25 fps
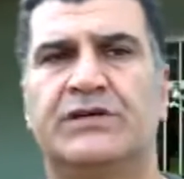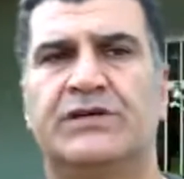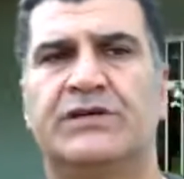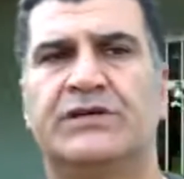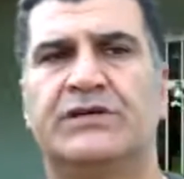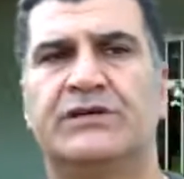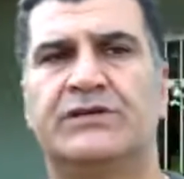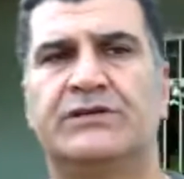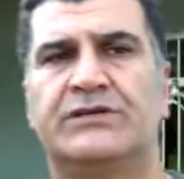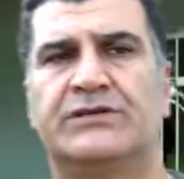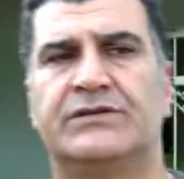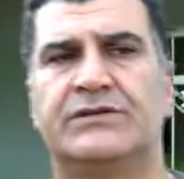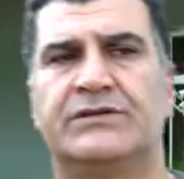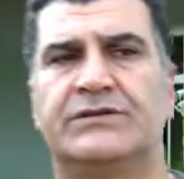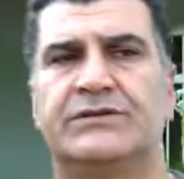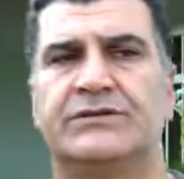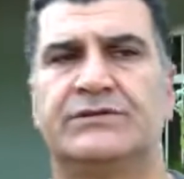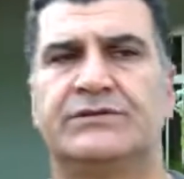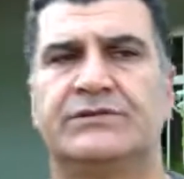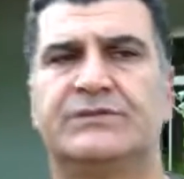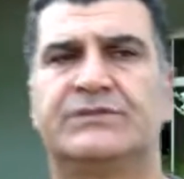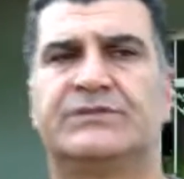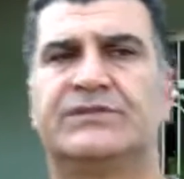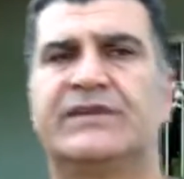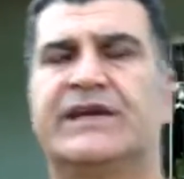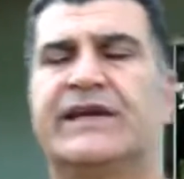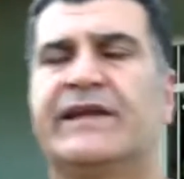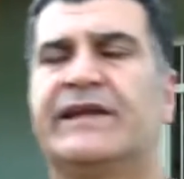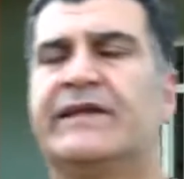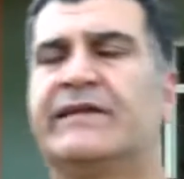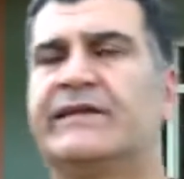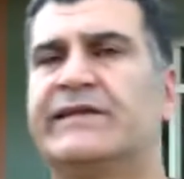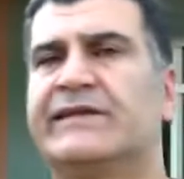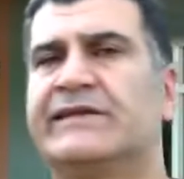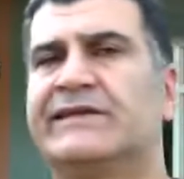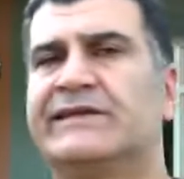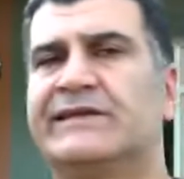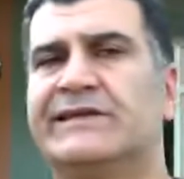E,
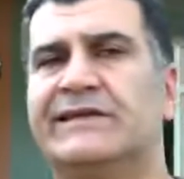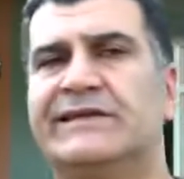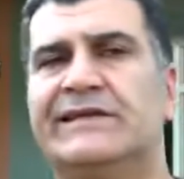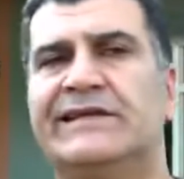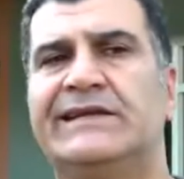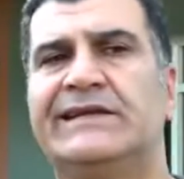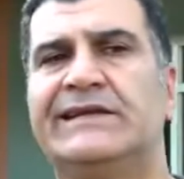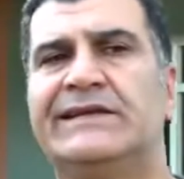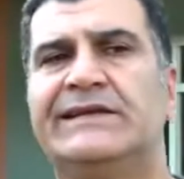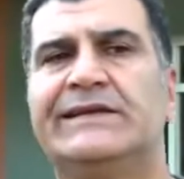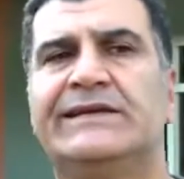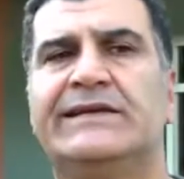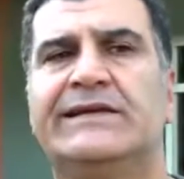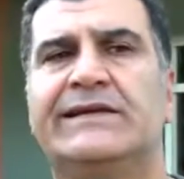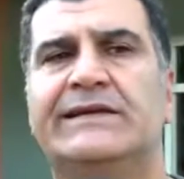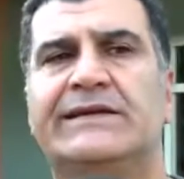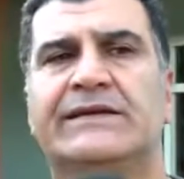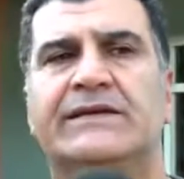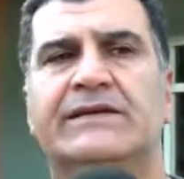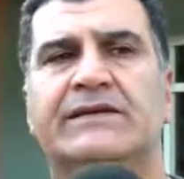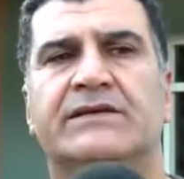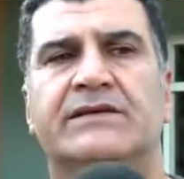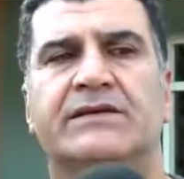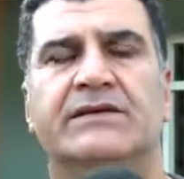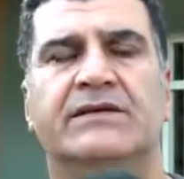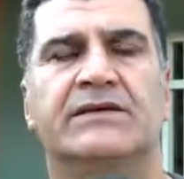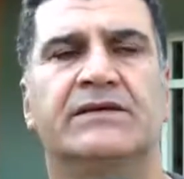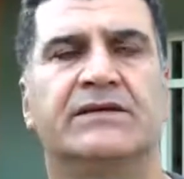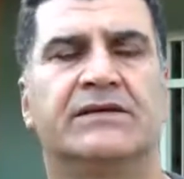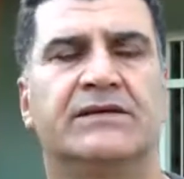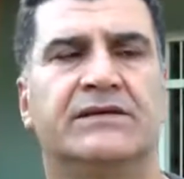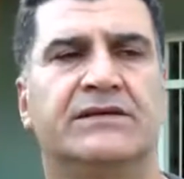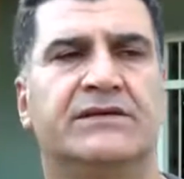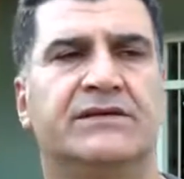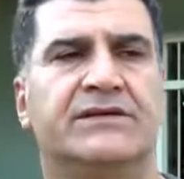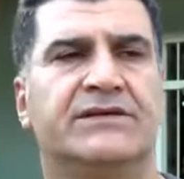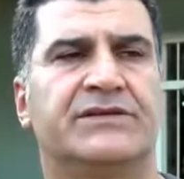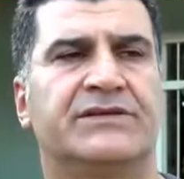genelde ilgili
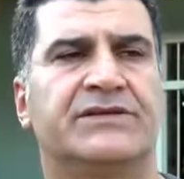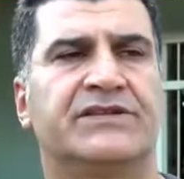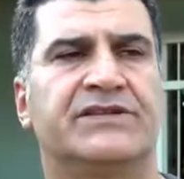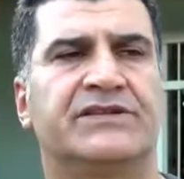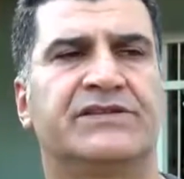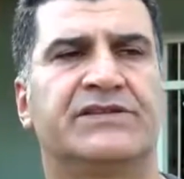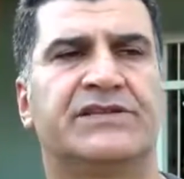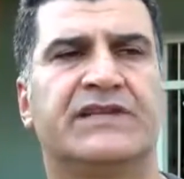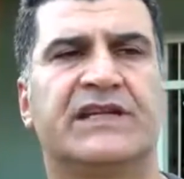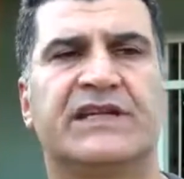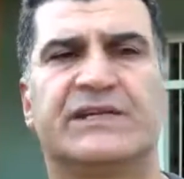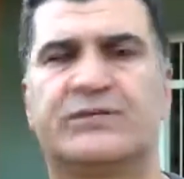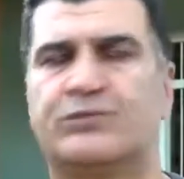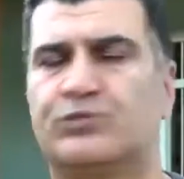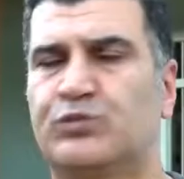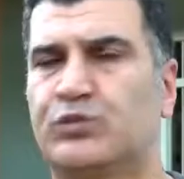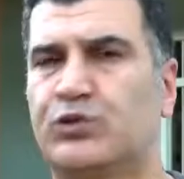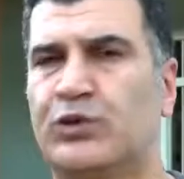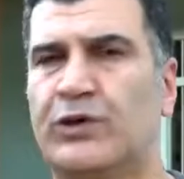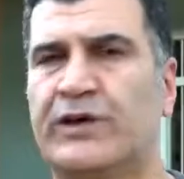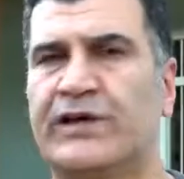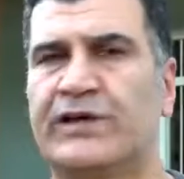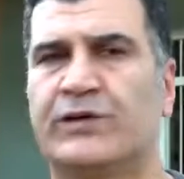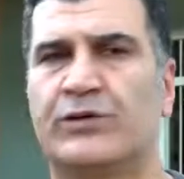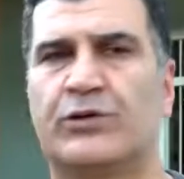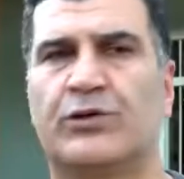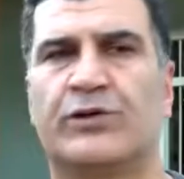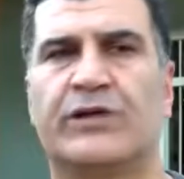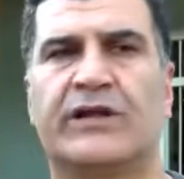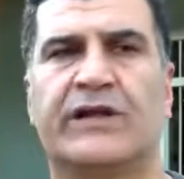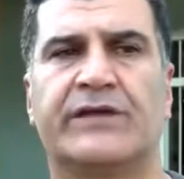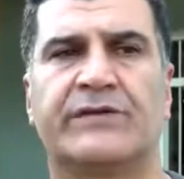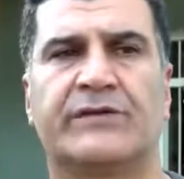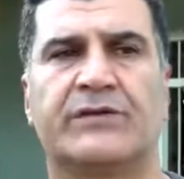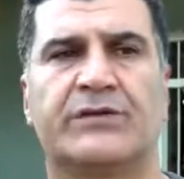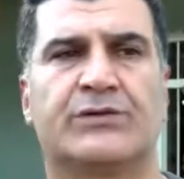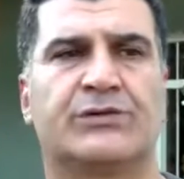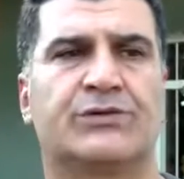kişiler burayı
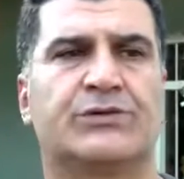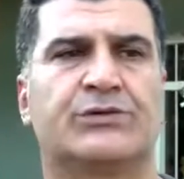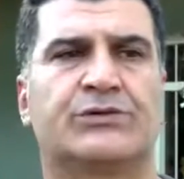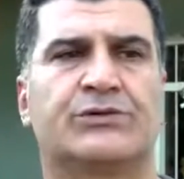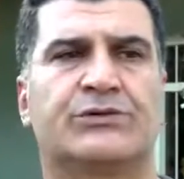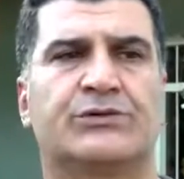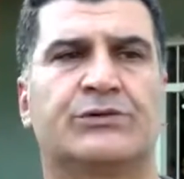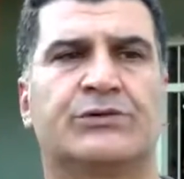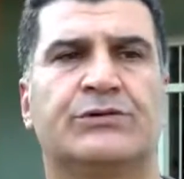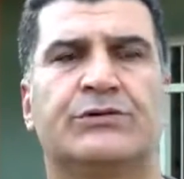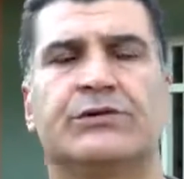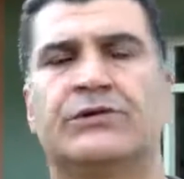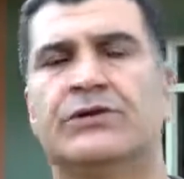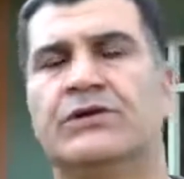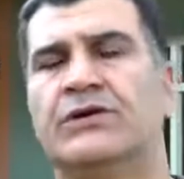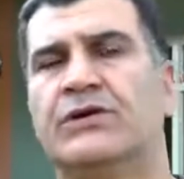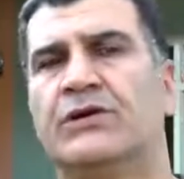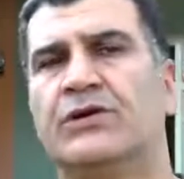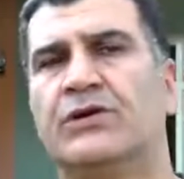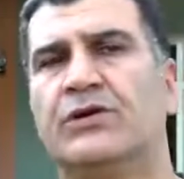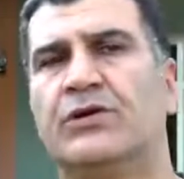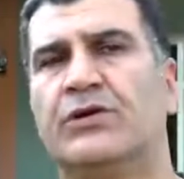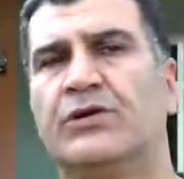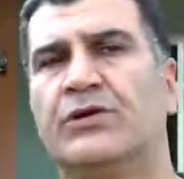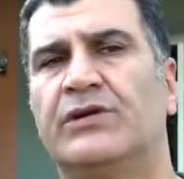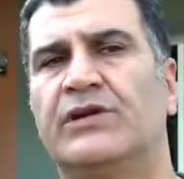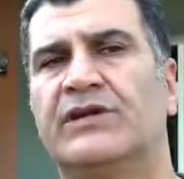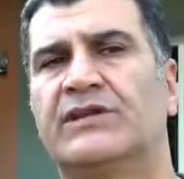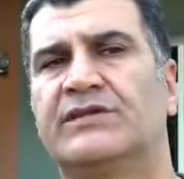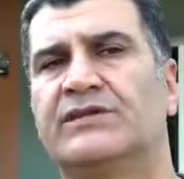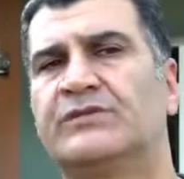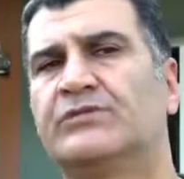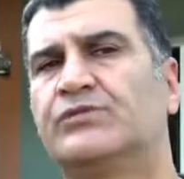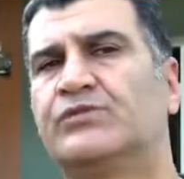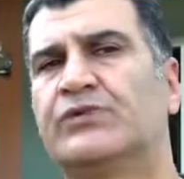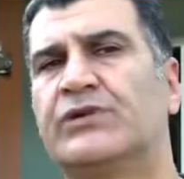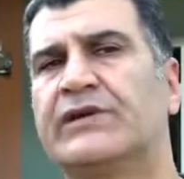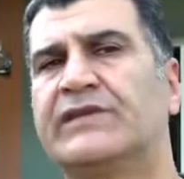yönlendiriyor. Onlar
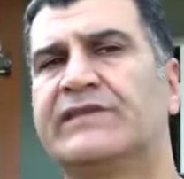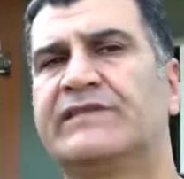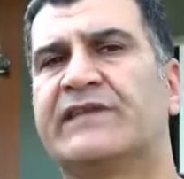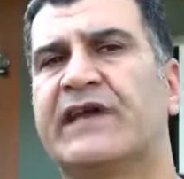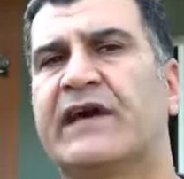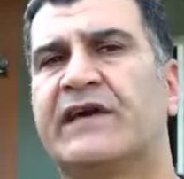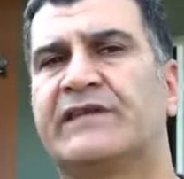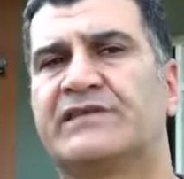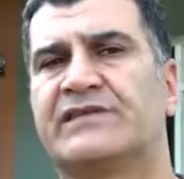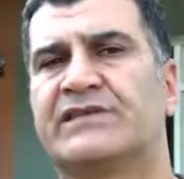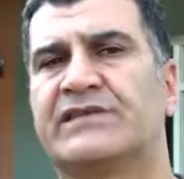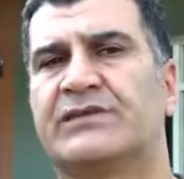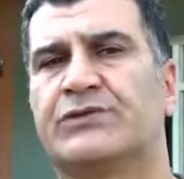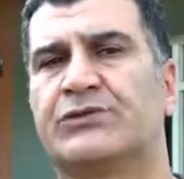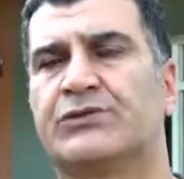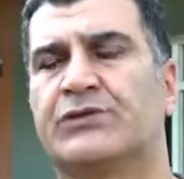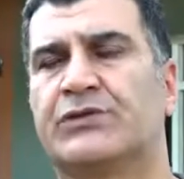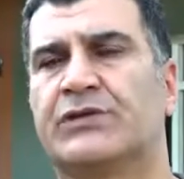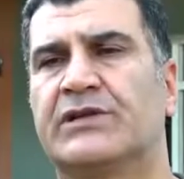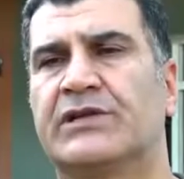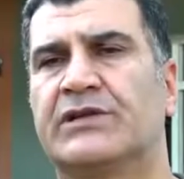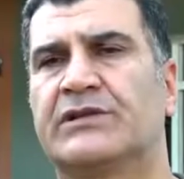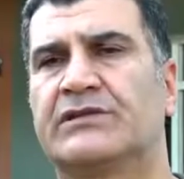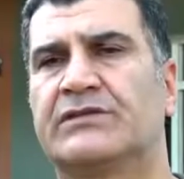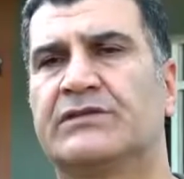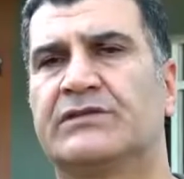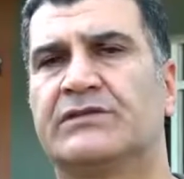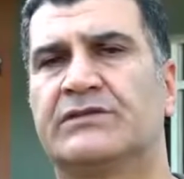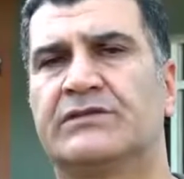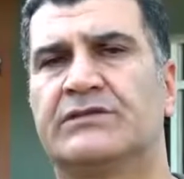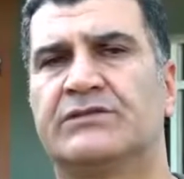da burayı tercih ediyorlar.